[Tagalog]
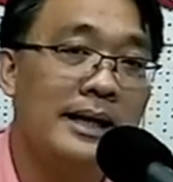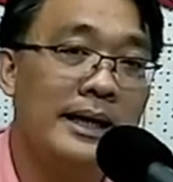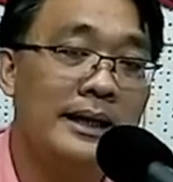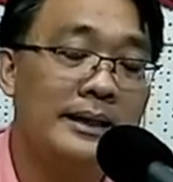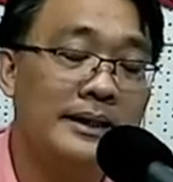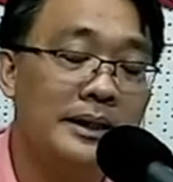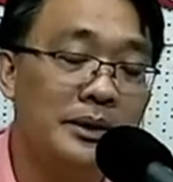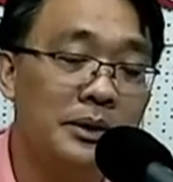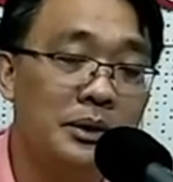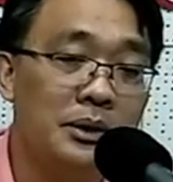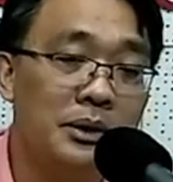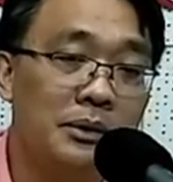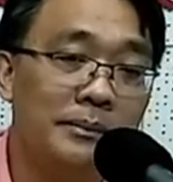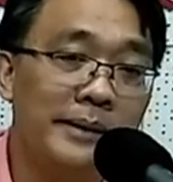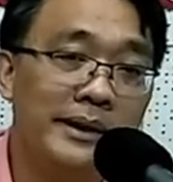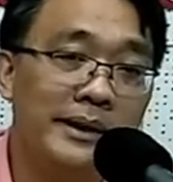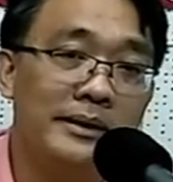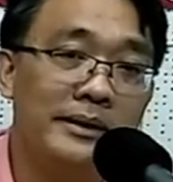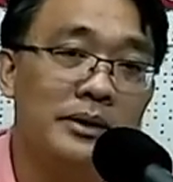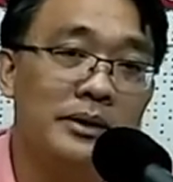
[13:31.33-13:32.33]
nga iti
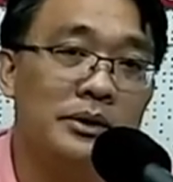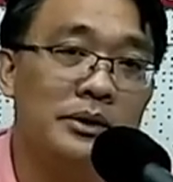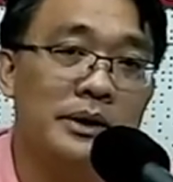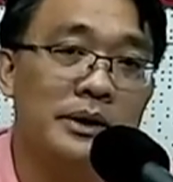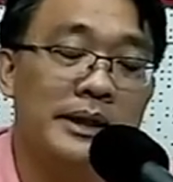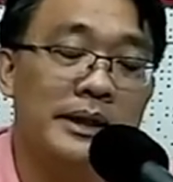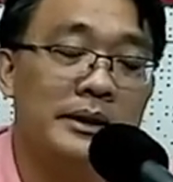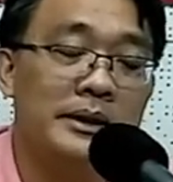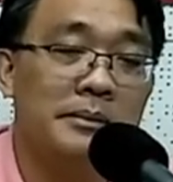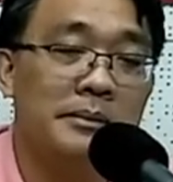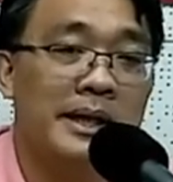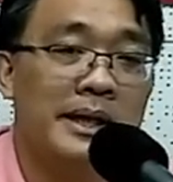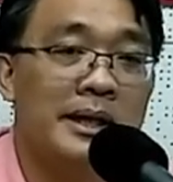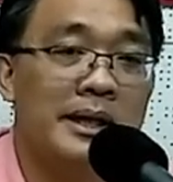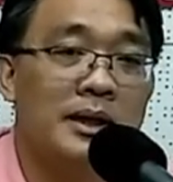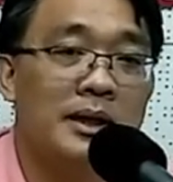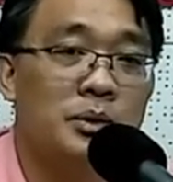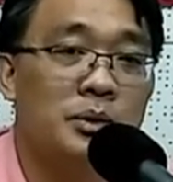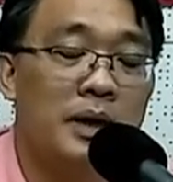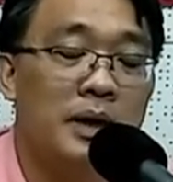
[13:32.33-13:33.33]
dokumento iti
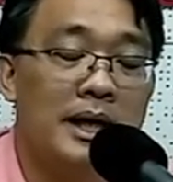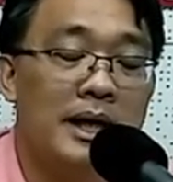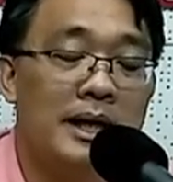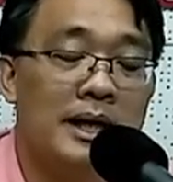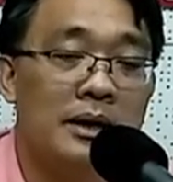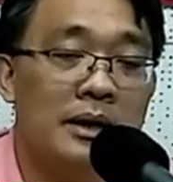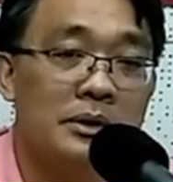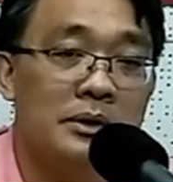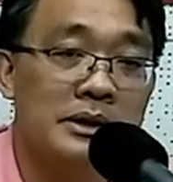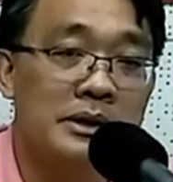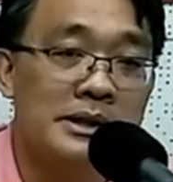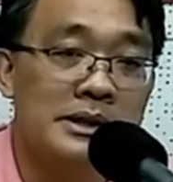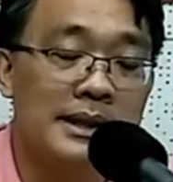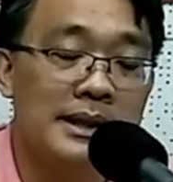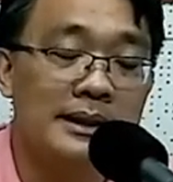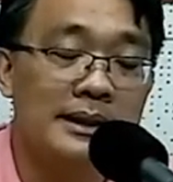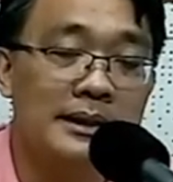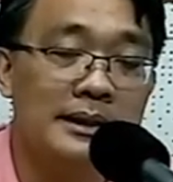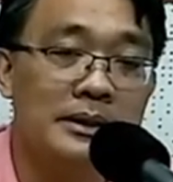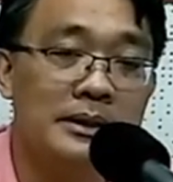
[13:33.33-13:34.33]
maikadwa nga
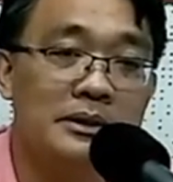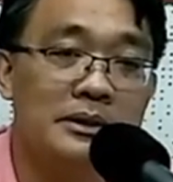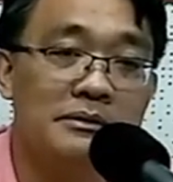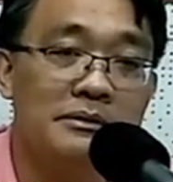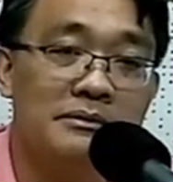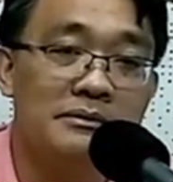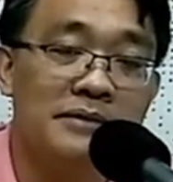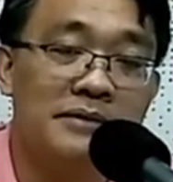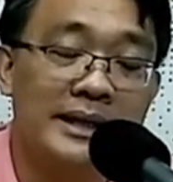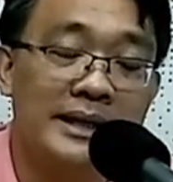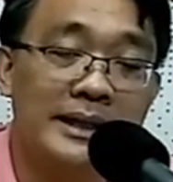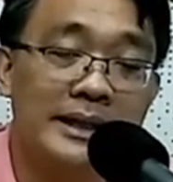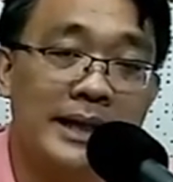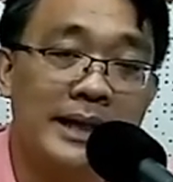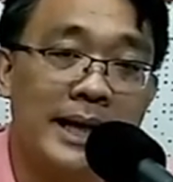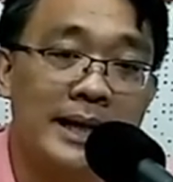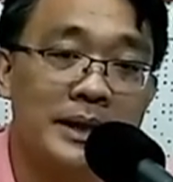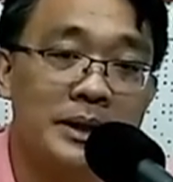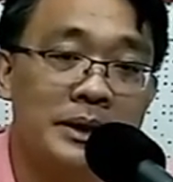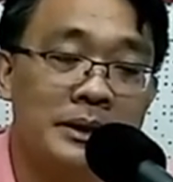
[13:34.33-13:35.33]
Konsilyo
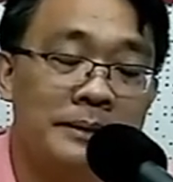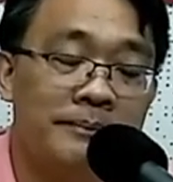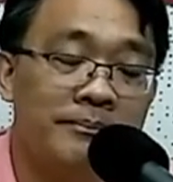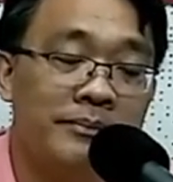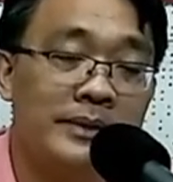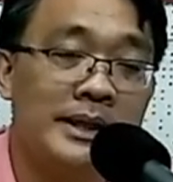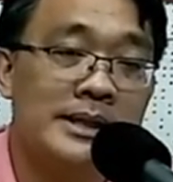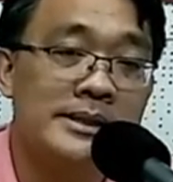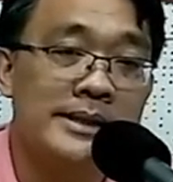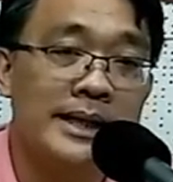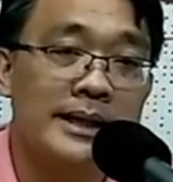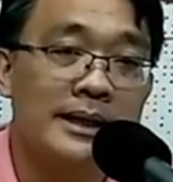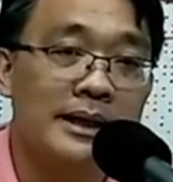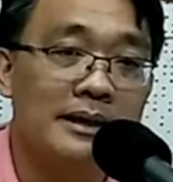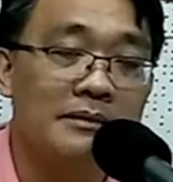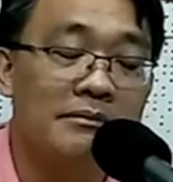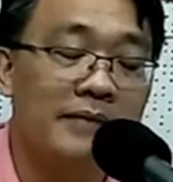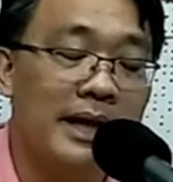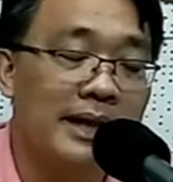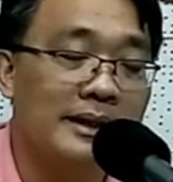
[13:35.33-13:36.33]
Vaticano, the
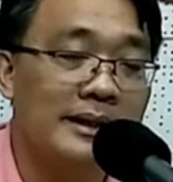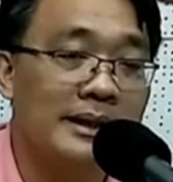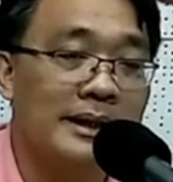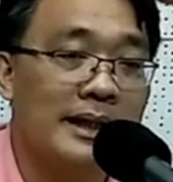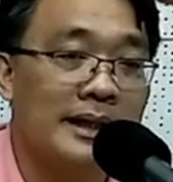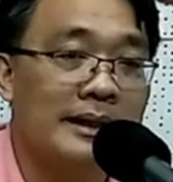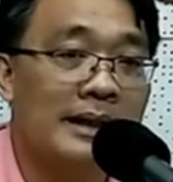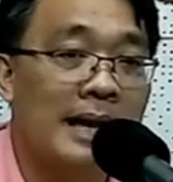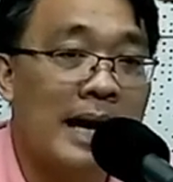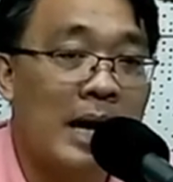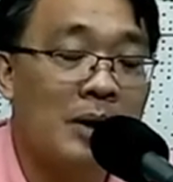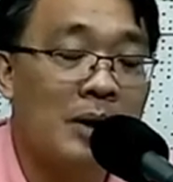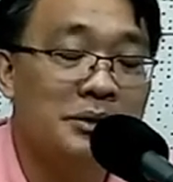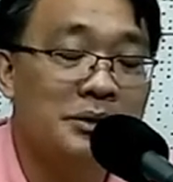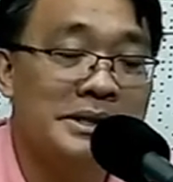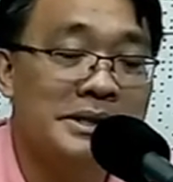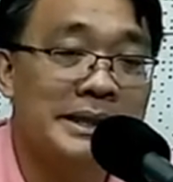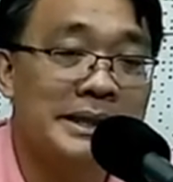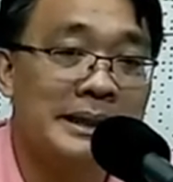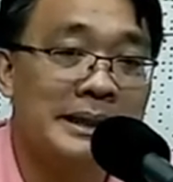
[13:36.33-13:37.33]
Second Vatican
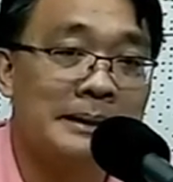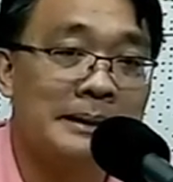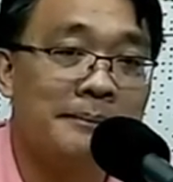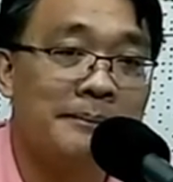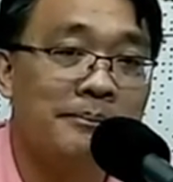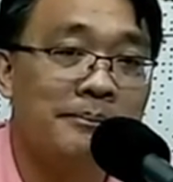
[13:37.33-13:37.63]
Council.